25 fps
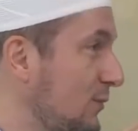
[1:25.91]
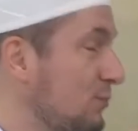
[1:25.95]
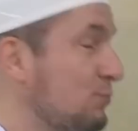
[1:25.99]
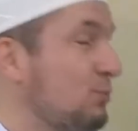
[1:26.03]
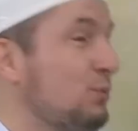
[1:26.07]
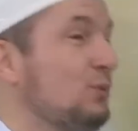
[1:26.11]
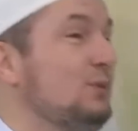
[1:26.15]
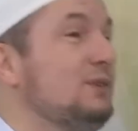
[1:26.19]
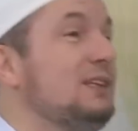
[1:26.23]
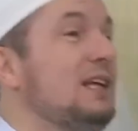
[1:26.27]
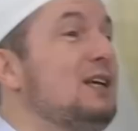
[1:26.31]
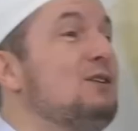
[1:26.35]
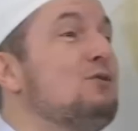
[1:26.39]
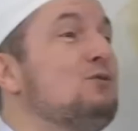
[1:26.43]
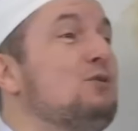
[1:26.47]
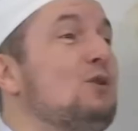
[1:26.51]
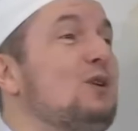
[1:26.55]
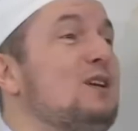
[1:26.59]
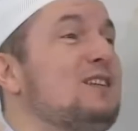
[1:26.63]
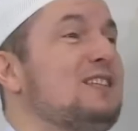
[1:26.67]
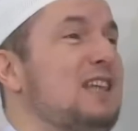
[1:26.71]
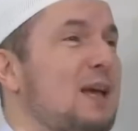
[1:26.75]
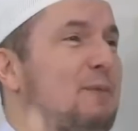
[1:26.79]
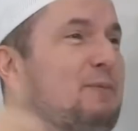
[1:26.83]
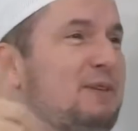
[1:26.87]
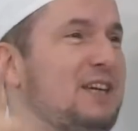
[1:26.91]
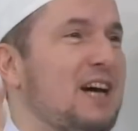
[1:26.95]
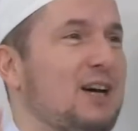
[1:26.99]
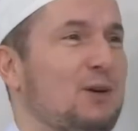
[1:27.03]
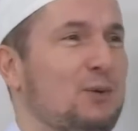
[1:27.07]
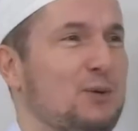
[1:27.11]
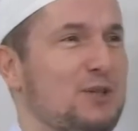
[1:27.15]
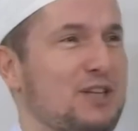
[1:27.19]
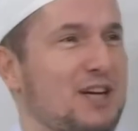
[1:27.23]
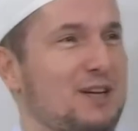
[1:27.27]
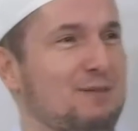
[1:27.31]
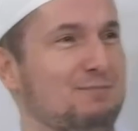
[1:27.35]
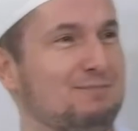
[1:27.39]
Bundan sonrası hep
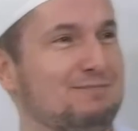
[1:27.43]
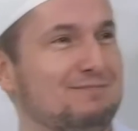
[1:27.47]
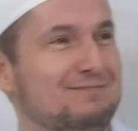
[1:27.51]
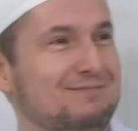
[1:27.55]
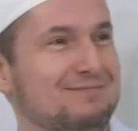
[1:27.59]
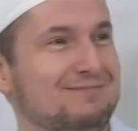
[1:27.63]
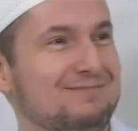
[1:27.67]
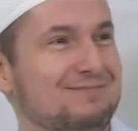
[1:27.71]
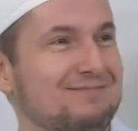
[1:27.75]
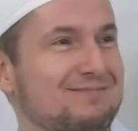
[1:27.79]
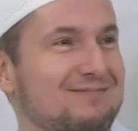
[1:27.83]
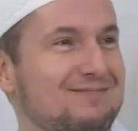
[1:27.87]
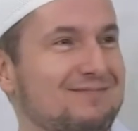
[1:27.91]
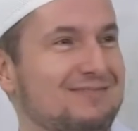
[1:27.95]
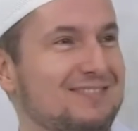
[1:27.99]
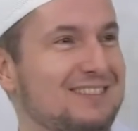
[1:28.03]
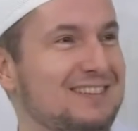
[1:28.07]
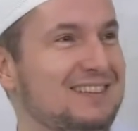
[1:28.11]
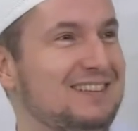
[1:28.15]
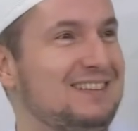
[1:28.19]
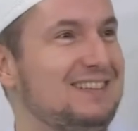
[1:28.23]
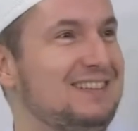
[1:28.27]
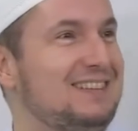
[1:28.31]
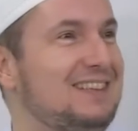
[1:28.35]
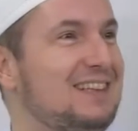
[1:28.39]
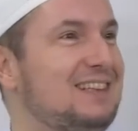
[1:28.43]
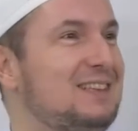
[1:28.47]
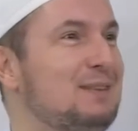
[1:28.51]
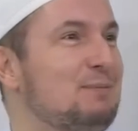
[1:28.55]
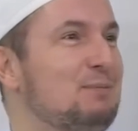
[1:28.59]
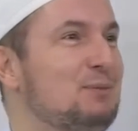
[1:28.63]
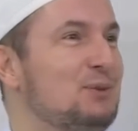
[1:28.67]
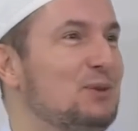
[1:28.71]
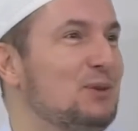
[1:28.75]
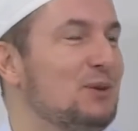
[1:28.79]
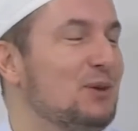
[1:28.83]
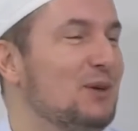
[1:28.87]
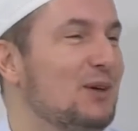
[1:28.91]
kar hocam
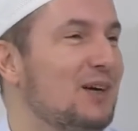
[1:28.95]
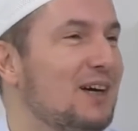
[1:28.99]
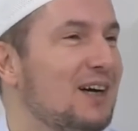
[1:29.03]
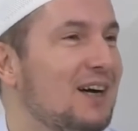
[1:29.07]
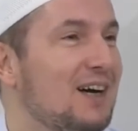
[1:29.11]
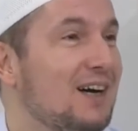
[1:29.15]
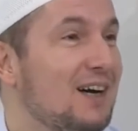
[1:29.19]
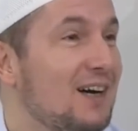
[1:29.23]
dedim diyor.